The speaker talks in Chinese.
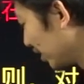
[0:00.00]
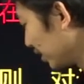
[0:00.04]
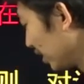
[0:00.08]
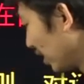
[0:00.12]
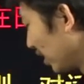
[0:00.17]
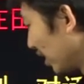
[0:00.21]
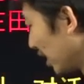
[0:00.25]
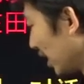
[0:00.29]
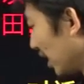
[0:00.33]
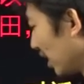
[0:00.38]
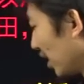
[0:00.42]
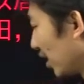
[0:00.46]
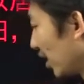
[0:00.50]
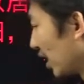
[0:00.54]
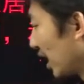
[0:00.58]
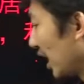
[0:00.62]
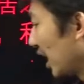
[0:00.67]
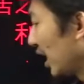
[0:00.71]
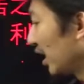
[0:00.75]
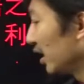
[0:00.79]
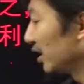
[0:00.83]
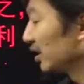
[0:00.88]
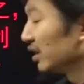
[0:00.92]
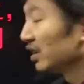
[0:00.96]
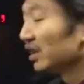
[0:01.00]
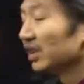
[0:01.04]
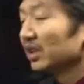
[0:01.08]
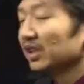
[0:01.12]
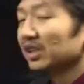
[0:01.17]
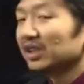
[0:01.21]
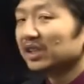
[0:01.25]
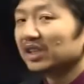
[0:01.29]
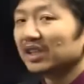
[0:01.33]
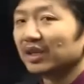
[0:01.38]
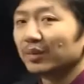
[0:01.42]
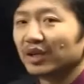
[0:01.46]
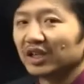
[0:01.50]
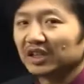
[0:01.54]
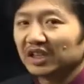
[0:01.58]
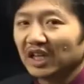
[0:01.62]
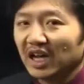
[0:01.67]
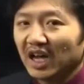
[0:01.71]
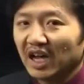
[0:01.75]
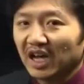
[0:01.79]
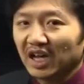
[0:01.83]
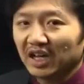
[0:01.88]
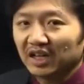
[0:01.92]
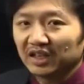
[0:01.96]
调了，好了，那么
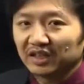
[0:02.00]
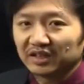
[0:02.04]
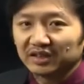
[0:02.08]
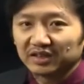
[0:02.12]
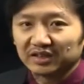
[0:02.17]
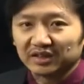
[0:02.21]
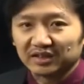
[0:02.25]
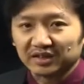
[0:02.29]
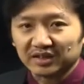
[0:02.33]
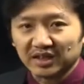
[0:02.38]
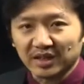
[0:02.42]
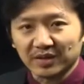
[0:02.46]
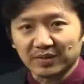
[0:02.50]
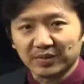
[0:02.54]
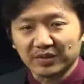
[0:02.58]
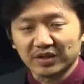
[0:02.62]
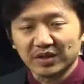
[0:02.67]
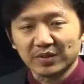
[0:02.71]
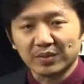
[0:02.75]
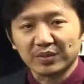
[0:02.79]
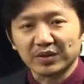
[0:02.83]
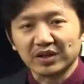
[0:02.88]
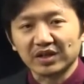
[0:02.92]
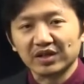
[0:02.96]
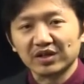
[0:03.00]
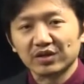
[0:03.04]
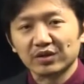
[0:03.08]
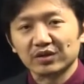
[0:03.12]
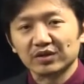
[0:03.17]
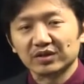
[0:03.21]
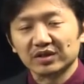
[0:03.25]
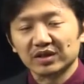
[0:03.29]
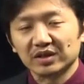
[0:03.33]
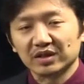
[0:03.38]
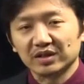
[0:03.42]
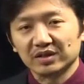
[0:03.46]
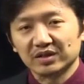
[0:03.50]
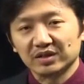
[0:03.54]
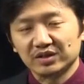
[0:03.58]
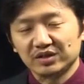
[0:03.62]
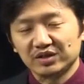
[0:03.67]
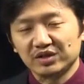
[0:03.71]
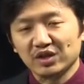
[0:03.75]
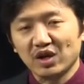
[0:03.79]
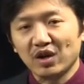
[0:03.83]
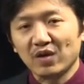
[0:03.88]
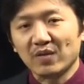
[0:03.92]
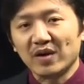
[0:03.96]
他在和朋友
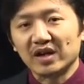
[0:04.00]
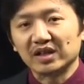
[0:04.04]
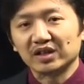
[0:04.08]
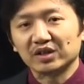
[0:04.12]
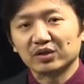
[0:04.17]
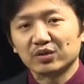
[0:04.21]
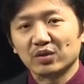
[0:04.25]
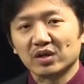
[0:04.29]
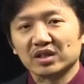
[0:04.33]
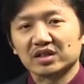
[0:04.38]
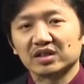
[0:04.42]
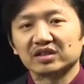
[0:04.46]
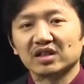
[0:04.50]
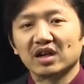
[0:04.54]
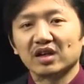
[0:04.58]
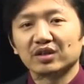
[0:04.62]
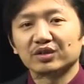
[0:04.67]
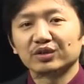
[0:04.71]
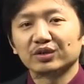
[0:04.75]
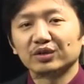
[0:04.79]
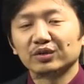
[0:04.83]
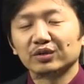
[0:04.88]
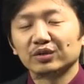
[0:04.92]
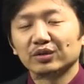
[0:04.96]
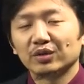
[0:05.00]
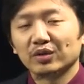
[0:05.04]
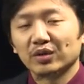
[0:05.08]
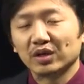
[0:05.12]
交往的过程当中，